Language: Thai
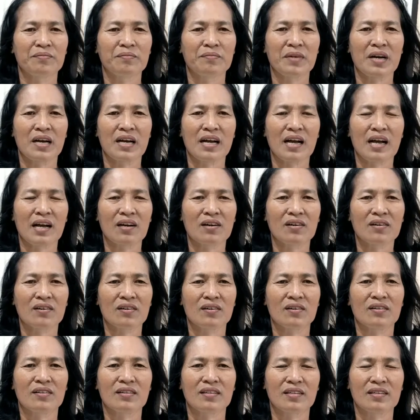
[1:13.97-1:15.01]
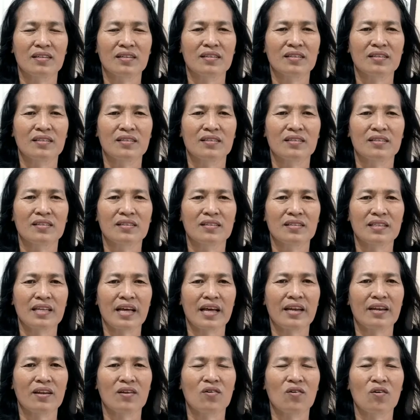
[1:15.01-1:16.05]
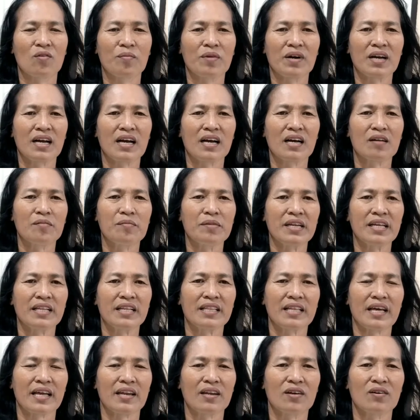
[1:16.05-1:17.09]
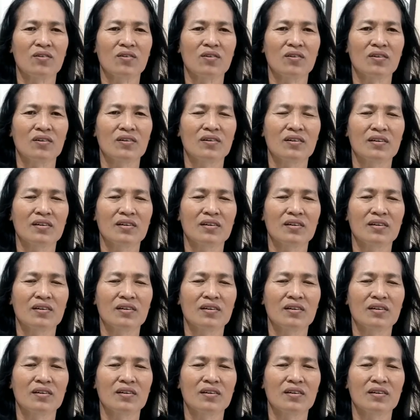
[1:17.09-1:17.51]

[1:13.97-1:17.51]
บางครั้งก็ตัดออกบางครั้งก็ไม่ได้ตัดออก